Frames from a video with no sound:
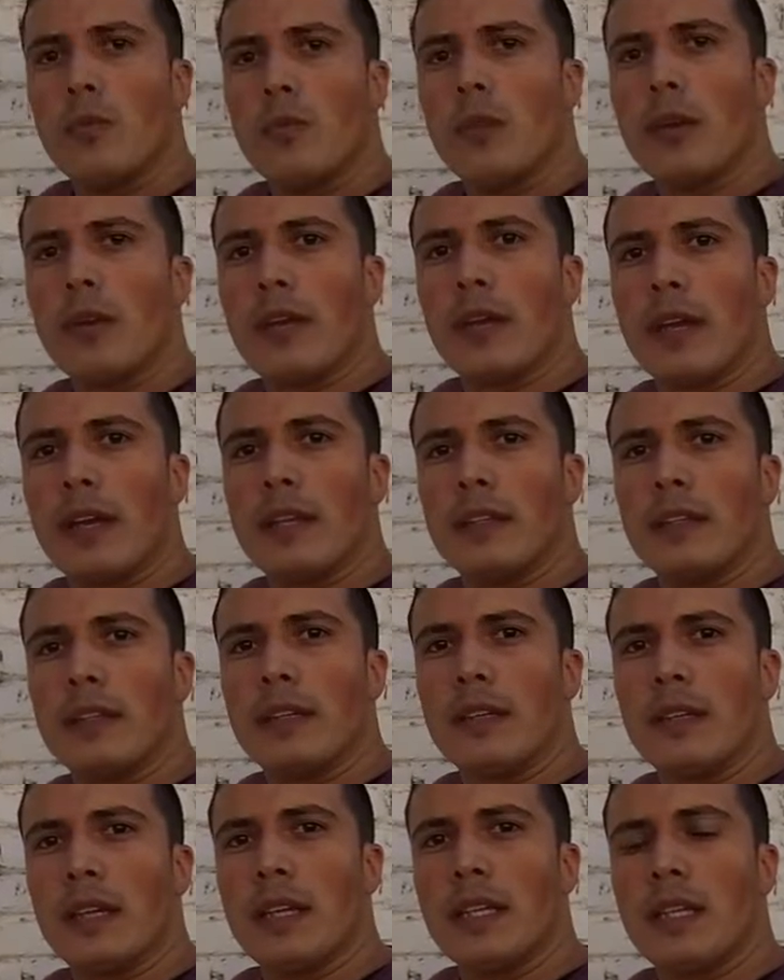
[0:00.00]
Bueno
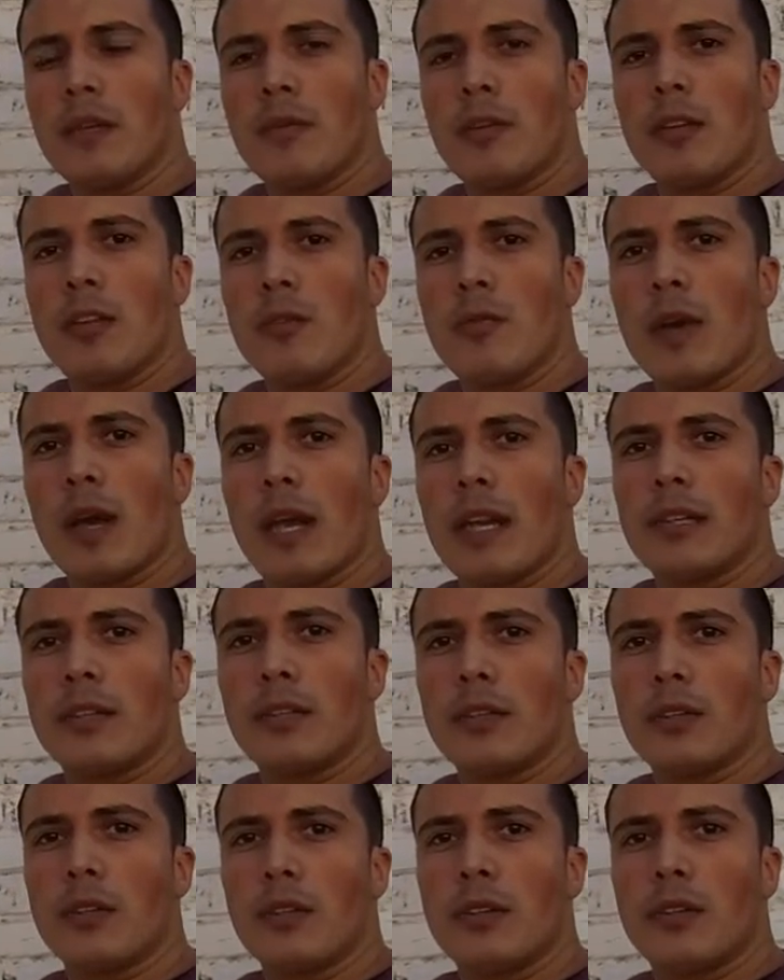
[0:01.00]
gente, este video más que
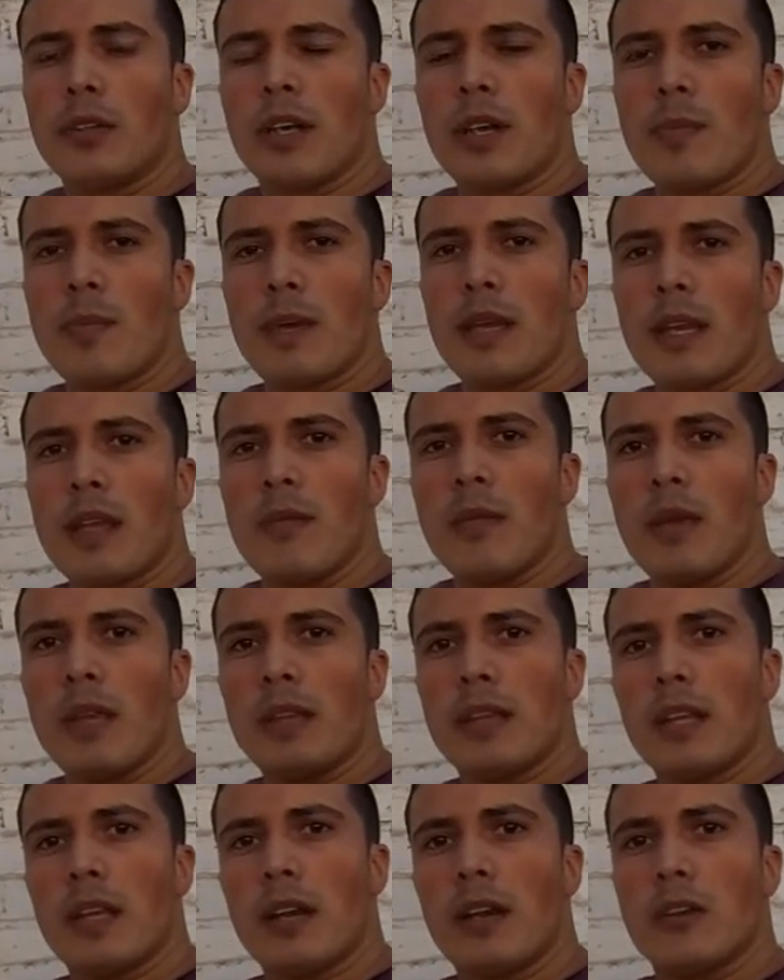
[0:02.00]
todo es para
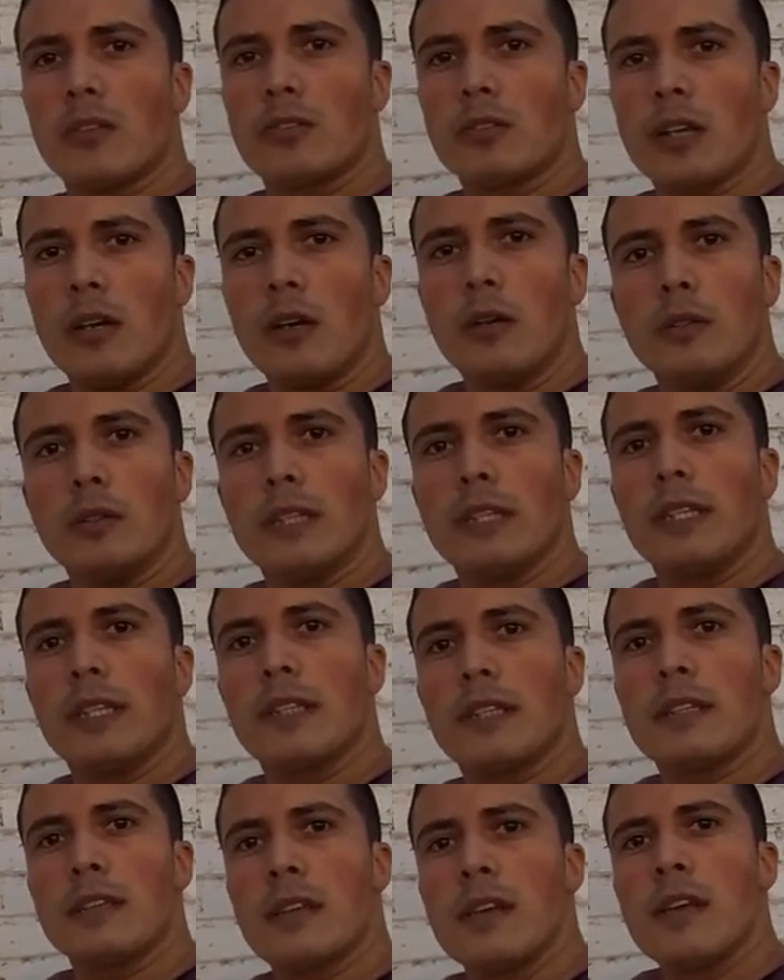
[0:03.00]
invitarlos a
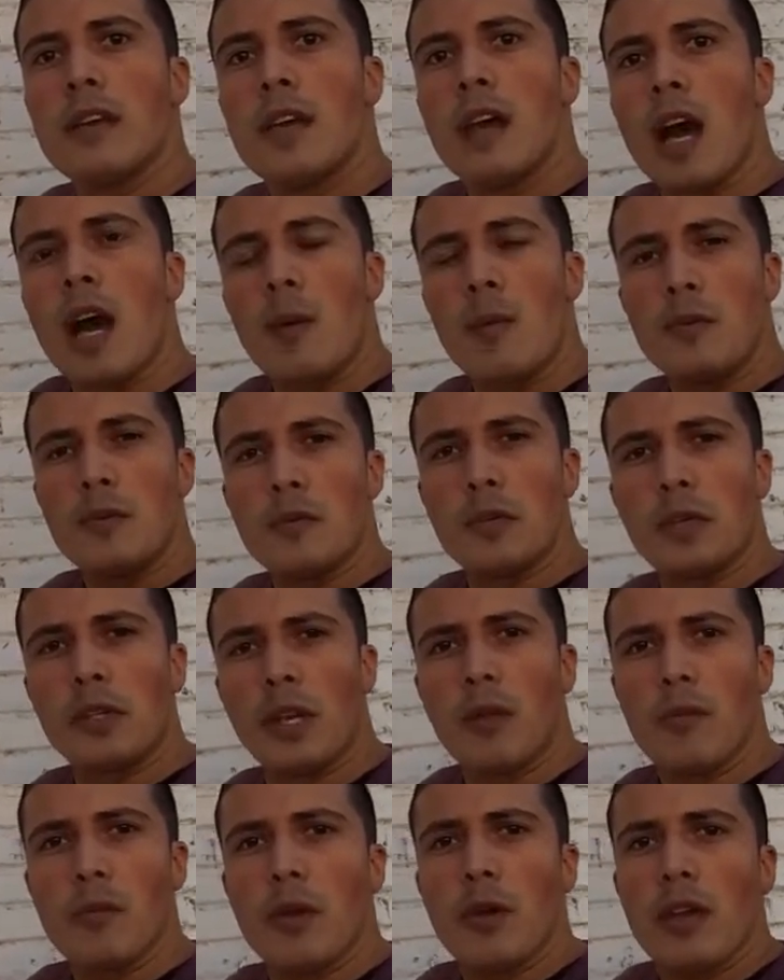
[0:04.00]
ustedes, a mis
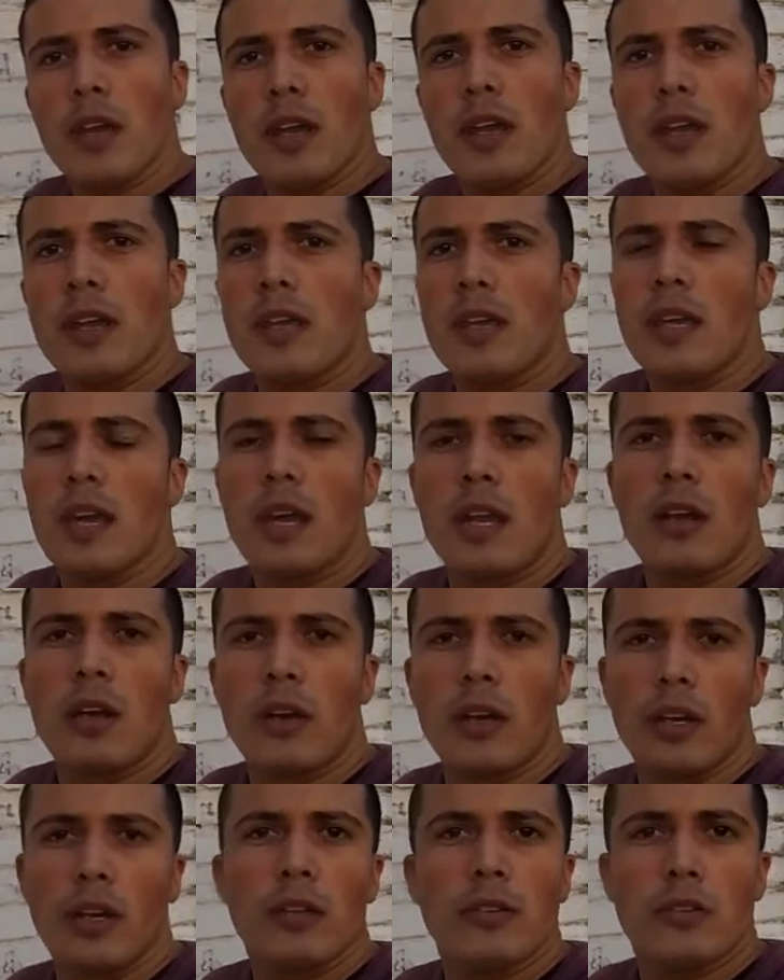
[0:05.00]
suscriptores y a los
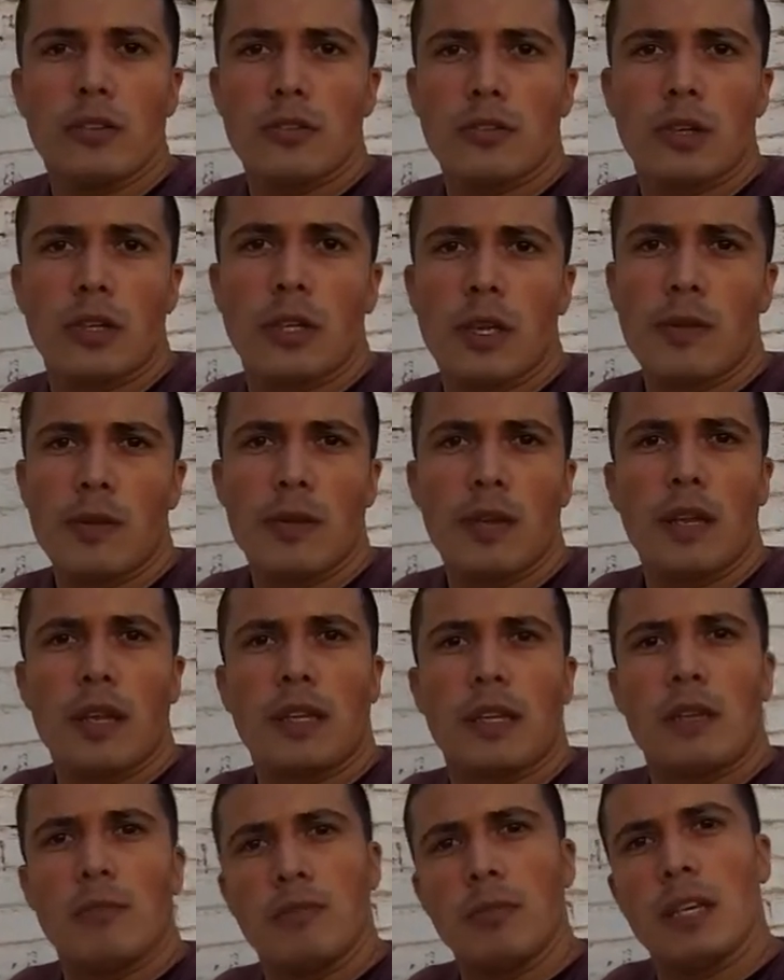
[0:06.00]
que no son suscriptores
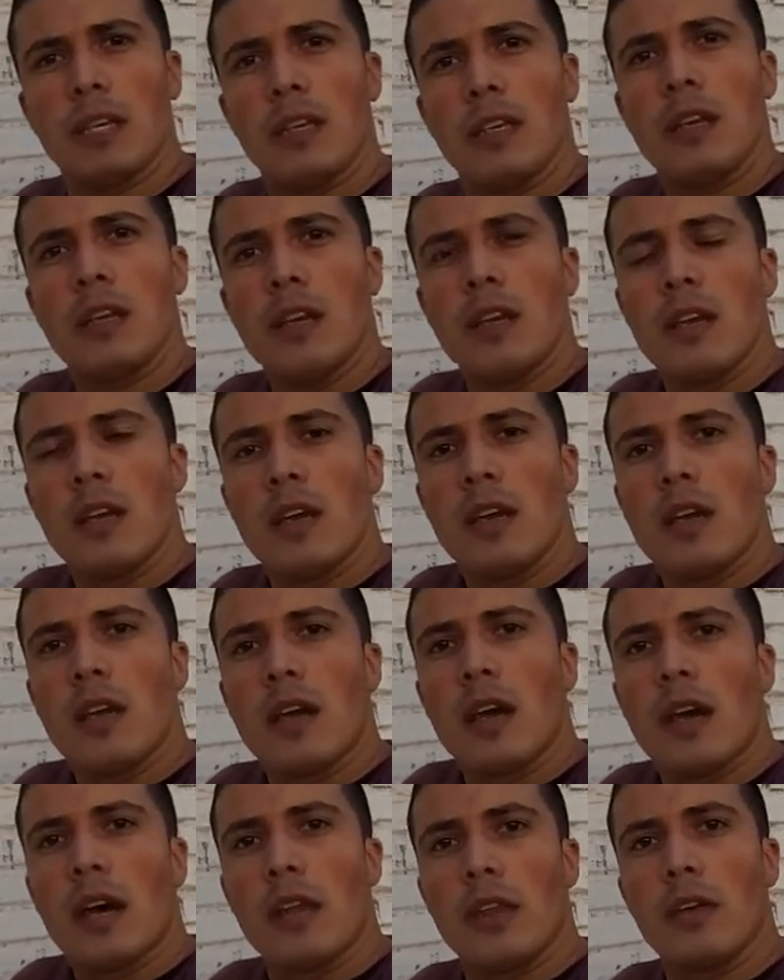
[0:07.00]
también,
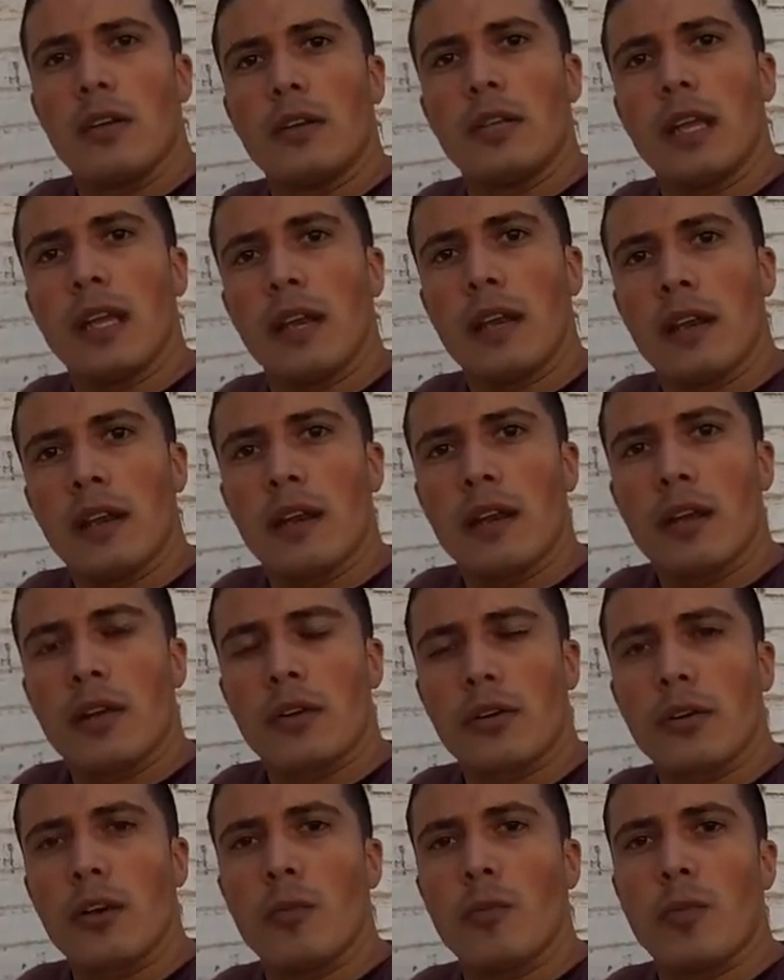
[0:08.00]
a donar
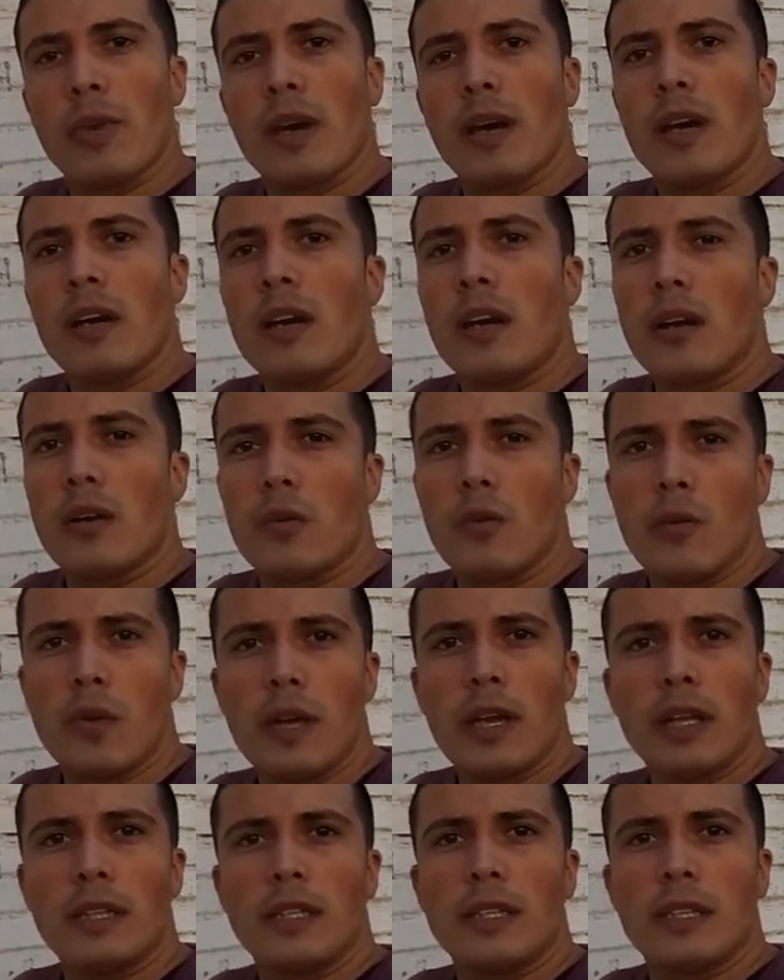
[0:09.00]
ropa,
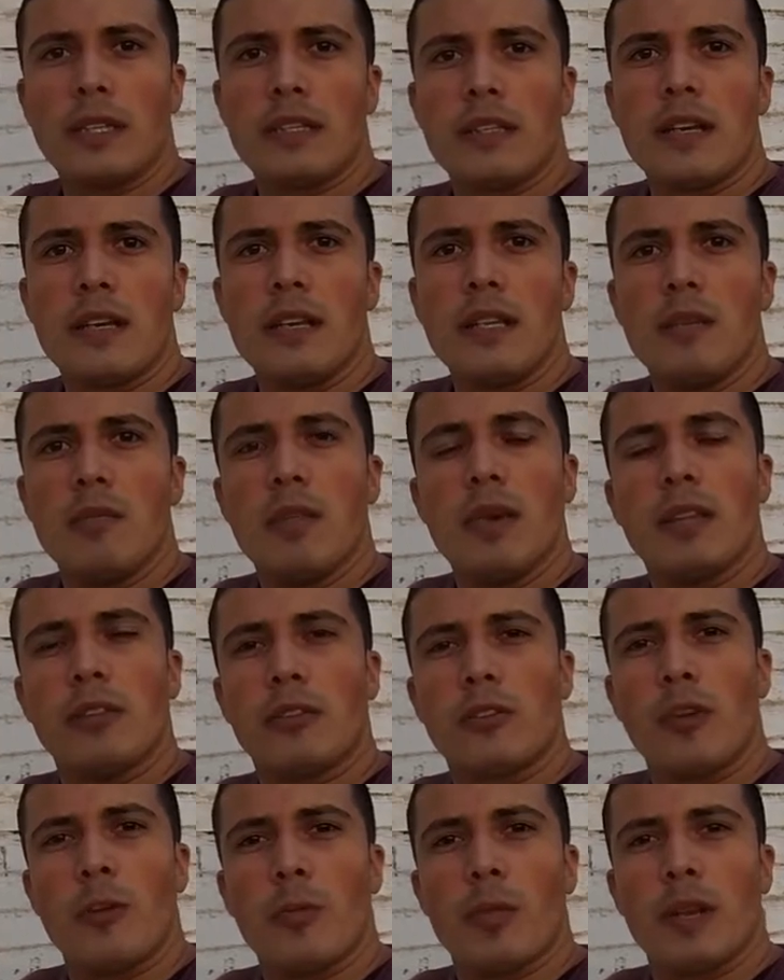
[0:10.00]
juguetes,
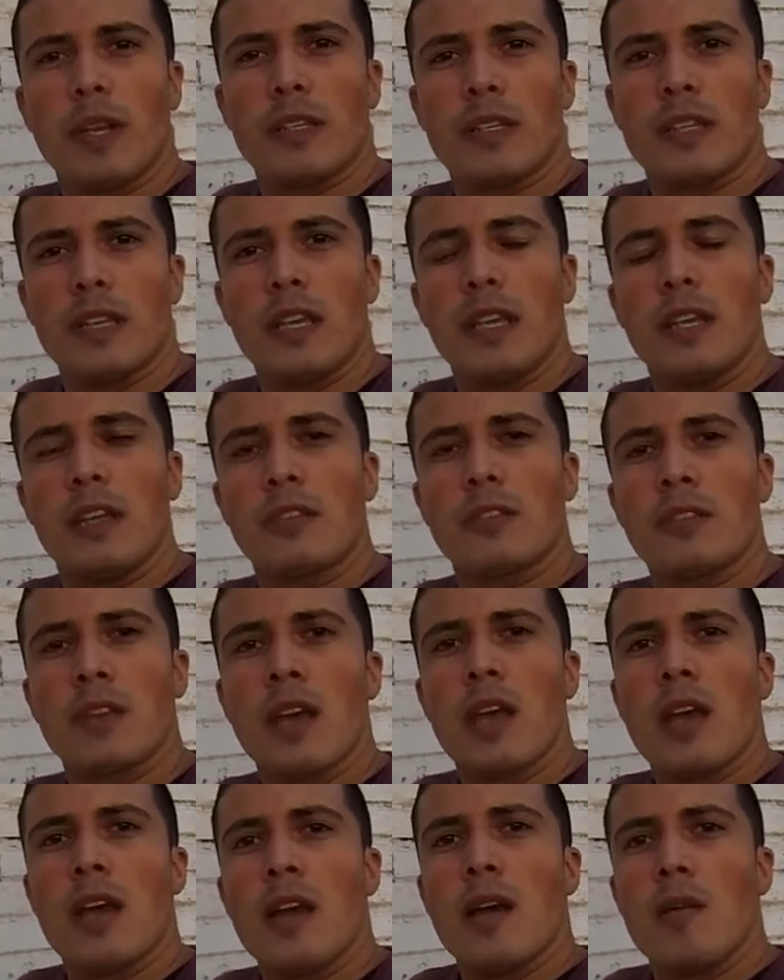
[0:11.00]
alimentos no perecederos
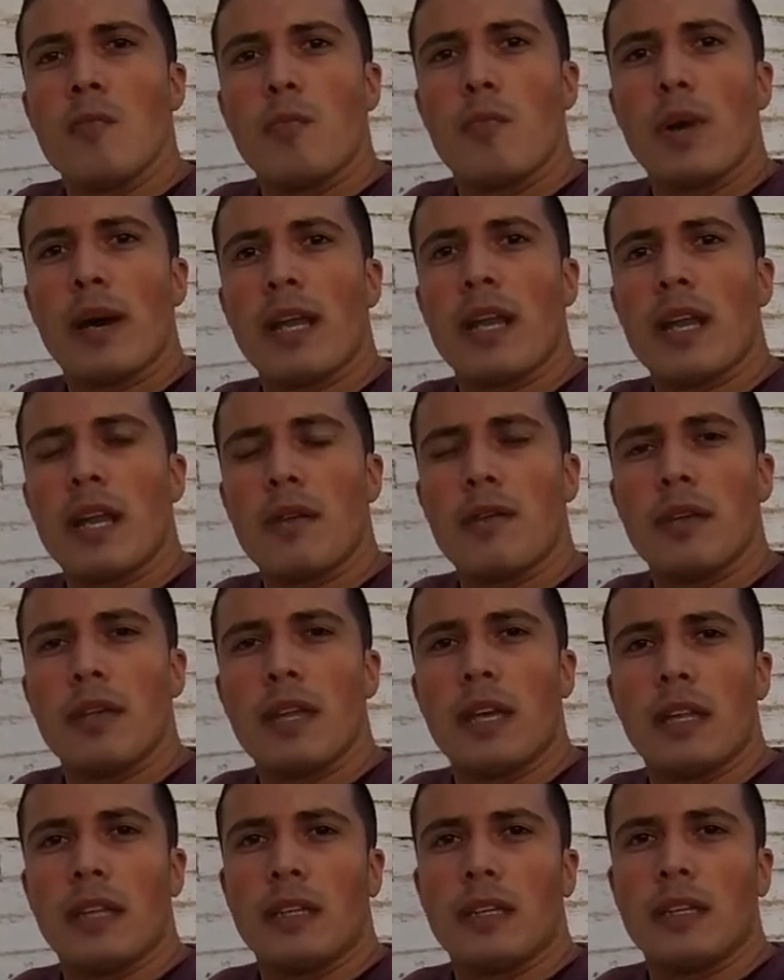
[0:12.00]
para Navidad.